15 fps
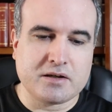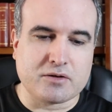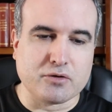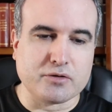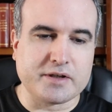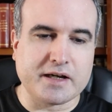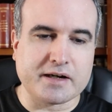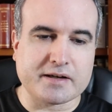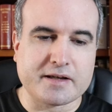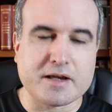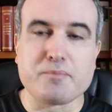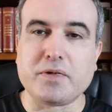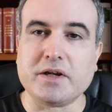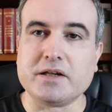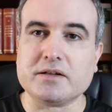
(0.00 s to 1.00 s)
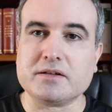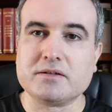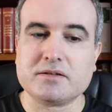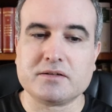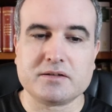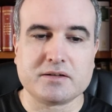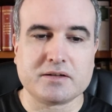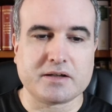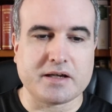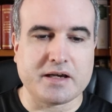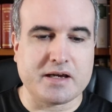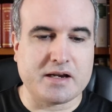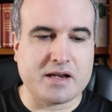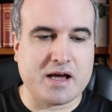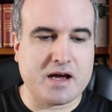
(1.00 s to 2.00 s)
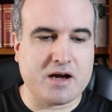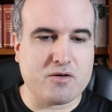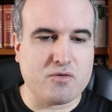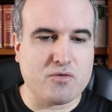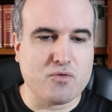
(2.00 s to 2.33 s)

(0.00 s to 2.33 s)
Rudyard Kipling, que era